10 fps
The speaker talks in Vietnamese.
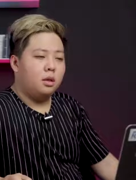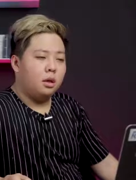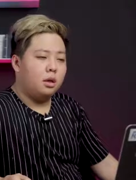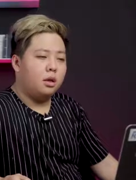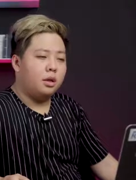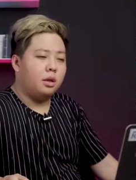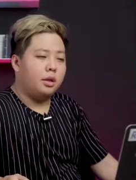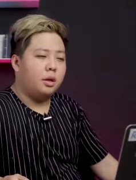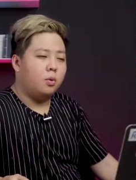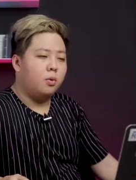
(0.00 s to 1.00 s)
à,
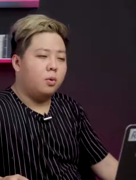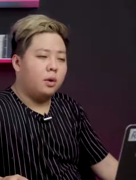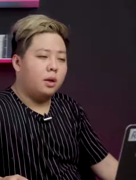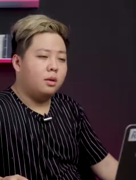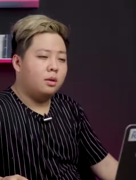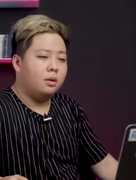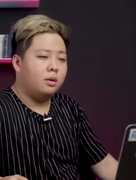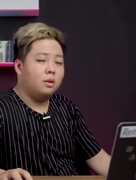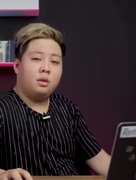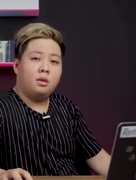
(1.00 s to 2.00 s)
Giờ thiếu ngủ quá
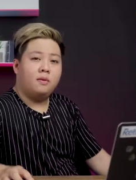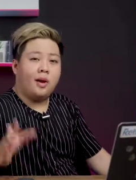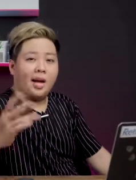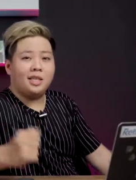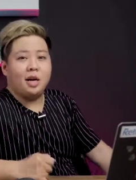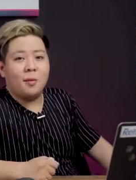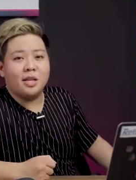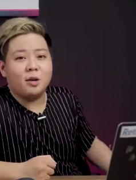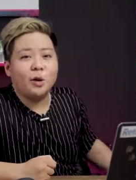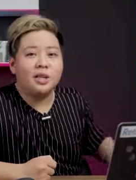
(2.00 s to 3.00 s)
và hai xin chào
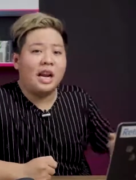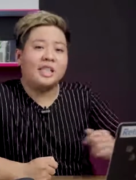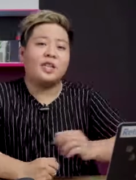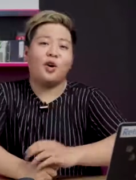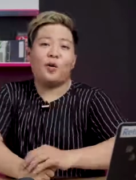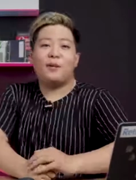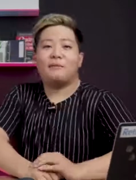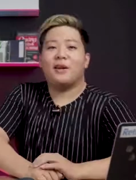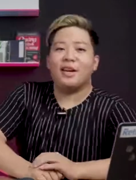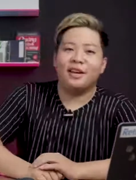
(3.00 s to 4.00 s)
bạn chồng quay trở lại trên đầu
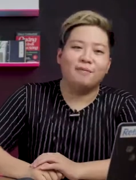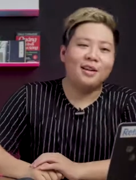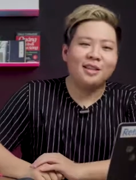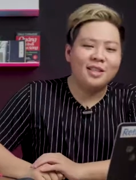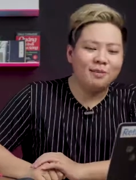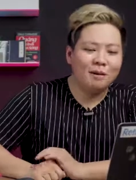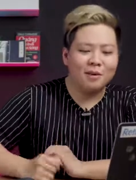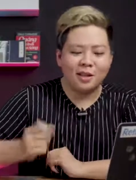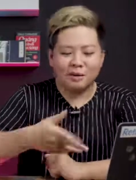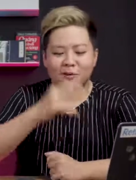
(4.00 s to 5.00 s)
mình vì Ấn Nấm đây Như
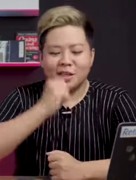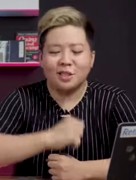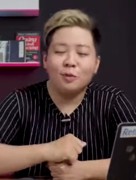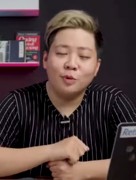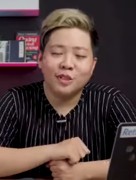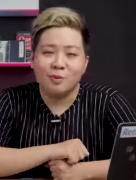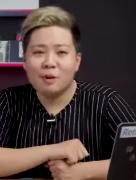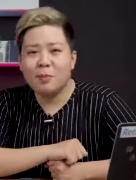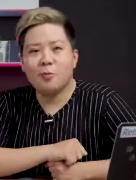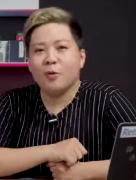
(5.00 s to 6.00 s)
bạn biết thì mình đang sửa một chiếc
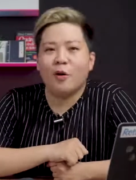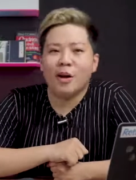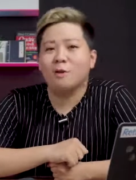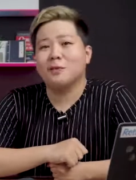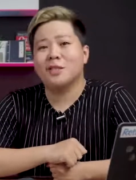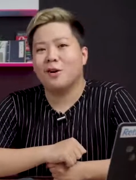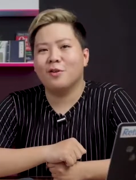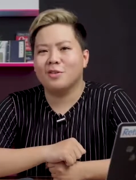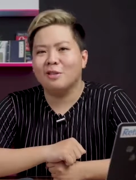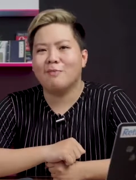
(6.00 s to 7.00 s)
MacBook Pro 2016
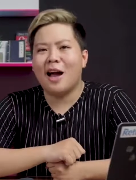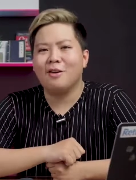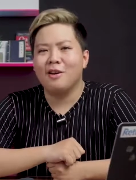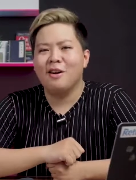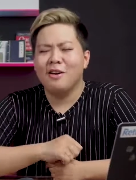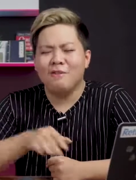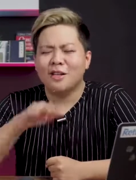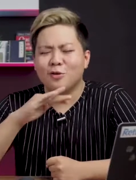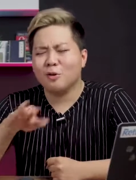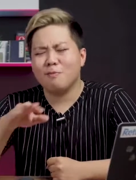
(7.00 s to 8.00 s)
có touch bar đúng không Và
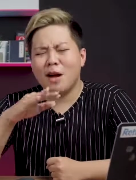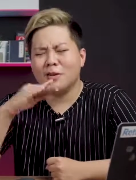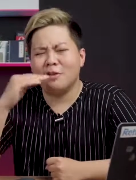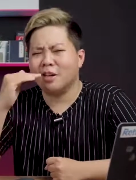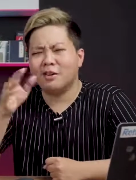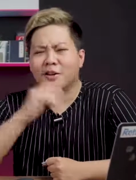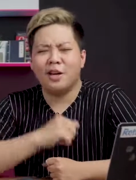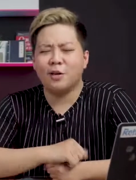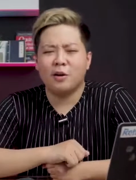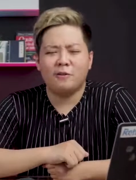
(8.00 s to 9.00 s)
cái trackpad con này cực
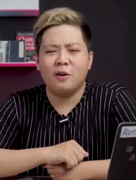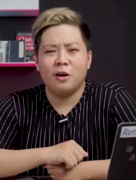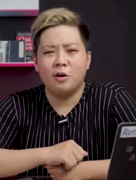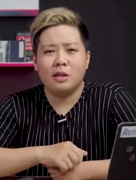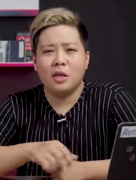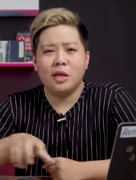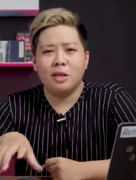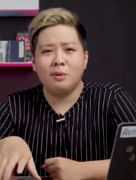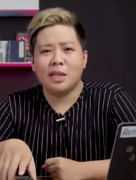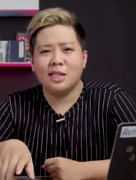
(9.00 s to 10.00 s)
kỳ tuyệt vời luôn
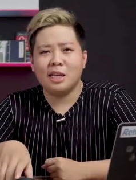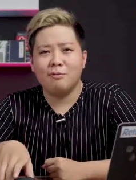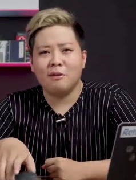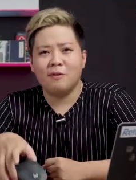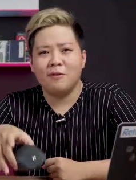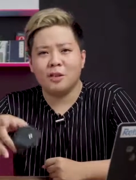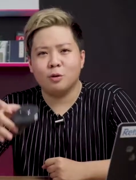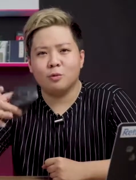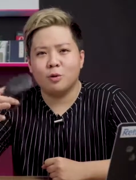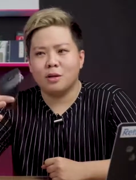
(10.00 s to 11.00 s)
Nhưng mà tại sao mình vẫn phải sử
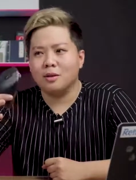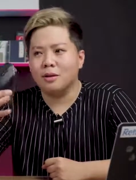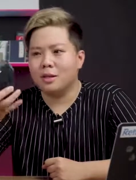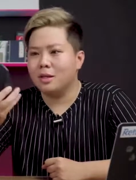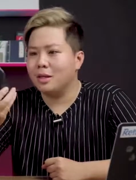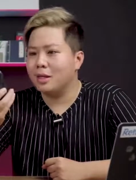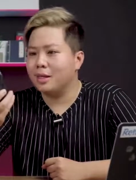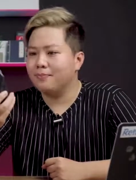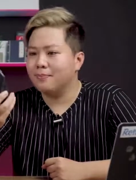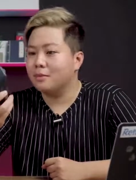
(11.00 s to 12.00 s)
dụng chuột Thì
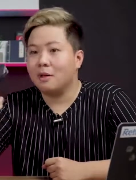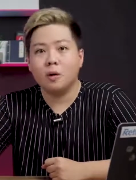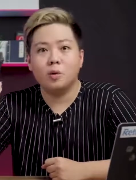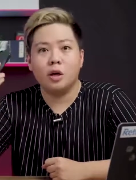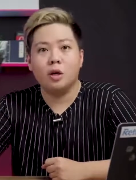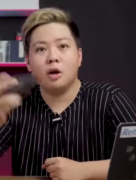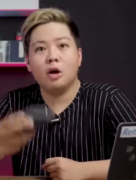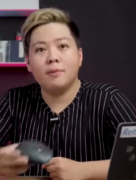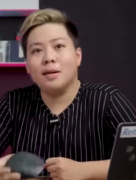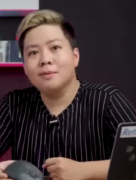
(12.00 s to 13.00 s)
uh, tại vì con chuột này nó
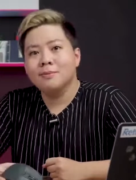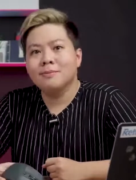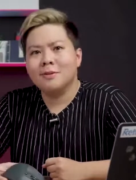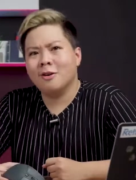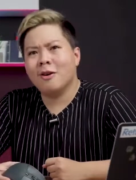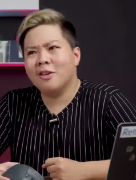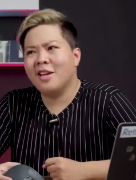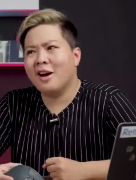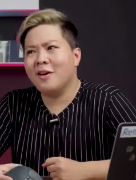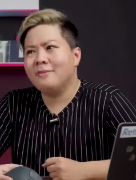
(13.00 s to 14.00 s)
ngon mà Nó ngon
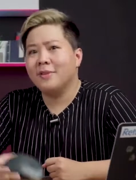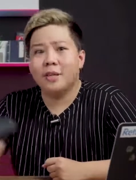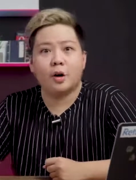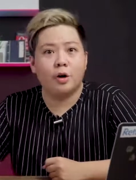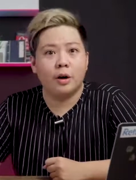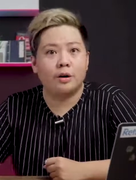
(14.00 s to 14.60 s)
như nào á Intro